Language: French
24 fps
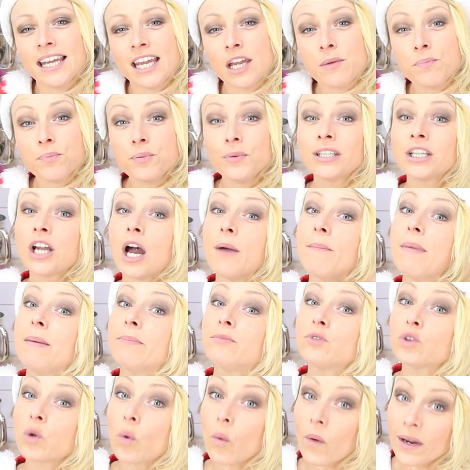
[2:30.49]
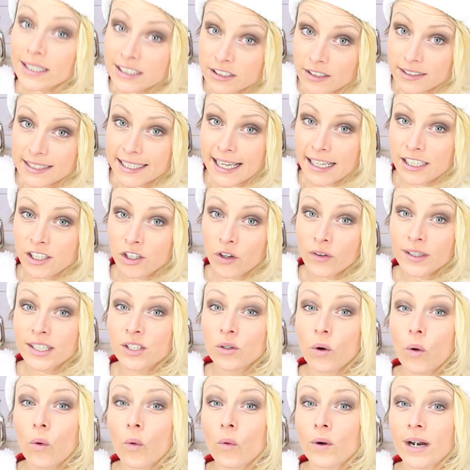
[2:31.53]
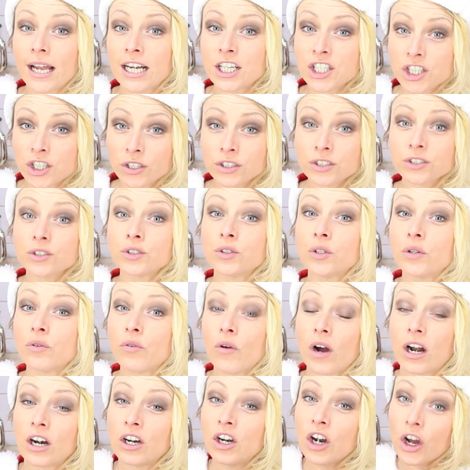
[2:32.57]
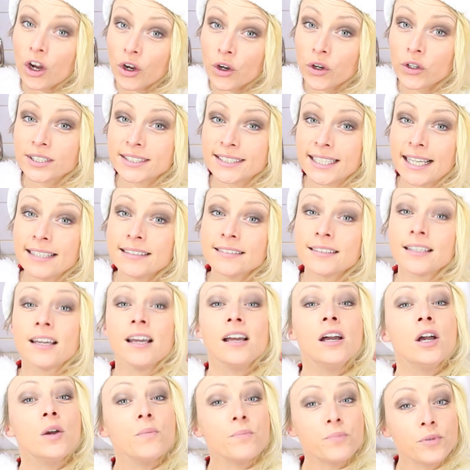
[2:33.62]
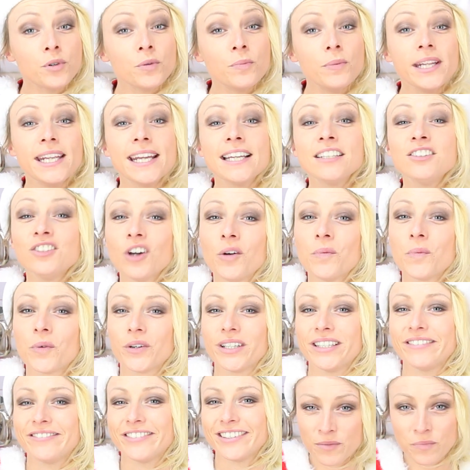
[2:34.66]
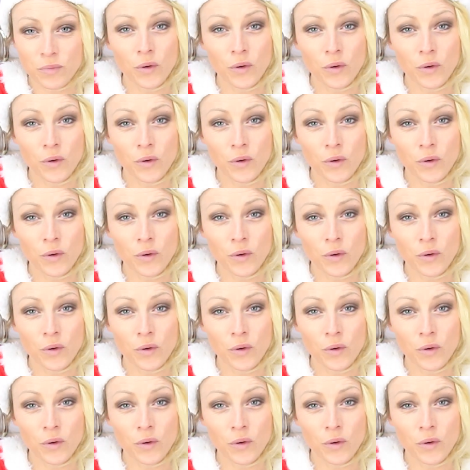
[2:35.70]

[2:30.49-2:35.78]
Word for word: Et puis quand même trois autres gagnants qui auront la chance de voir leurs recettes publiées dans mon livre.